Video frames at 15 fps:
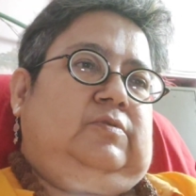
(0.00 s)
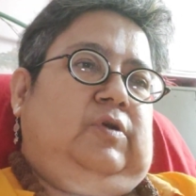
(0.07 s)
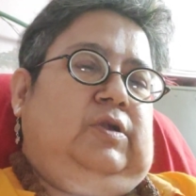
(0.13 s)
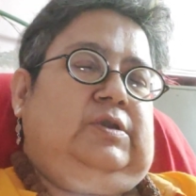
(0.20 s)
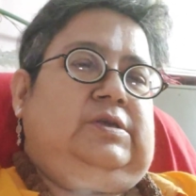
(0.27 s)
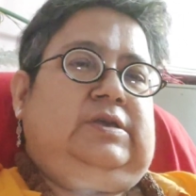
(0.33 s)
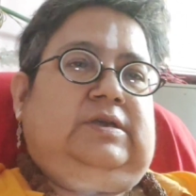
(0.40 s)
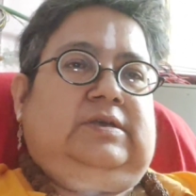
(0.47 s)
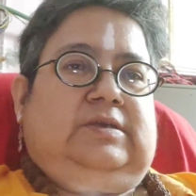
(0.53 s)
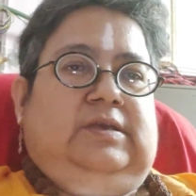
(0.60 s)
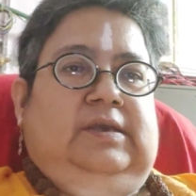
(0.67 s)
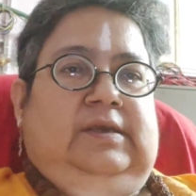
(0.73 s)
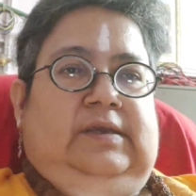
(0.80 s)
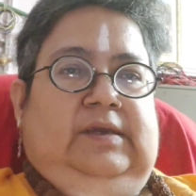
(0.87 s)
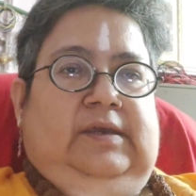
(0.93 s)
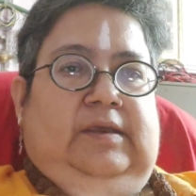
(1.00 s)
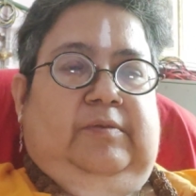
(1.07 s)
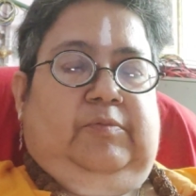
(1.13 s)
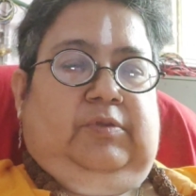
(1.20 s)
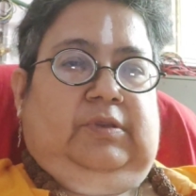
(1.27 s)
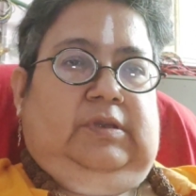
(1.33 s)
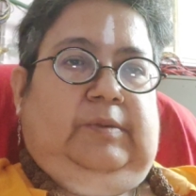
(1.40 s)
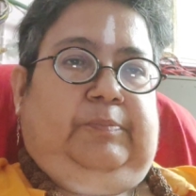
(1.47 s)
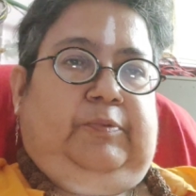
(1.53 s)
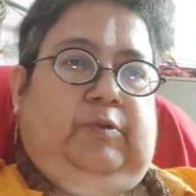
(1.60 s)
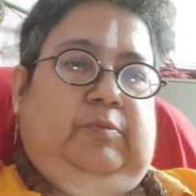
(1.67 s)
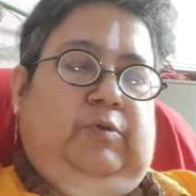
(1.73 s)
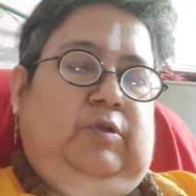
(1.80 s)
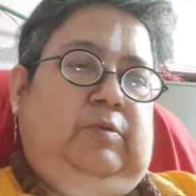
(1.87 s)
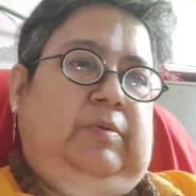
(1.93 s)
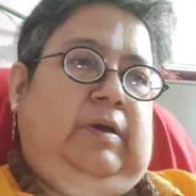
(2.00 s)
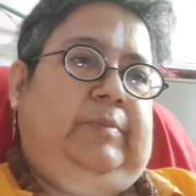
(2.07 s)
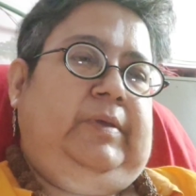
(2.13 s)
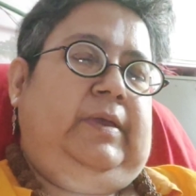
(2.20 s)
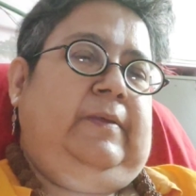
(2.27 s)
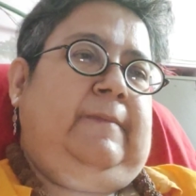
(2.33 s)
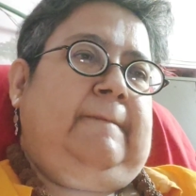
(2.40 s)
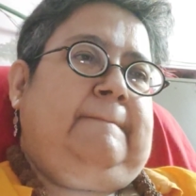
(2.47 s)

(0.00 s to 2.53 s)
কনসিয়াস থিঙ্কিংয়ের মধ্যে প্রবলভাবে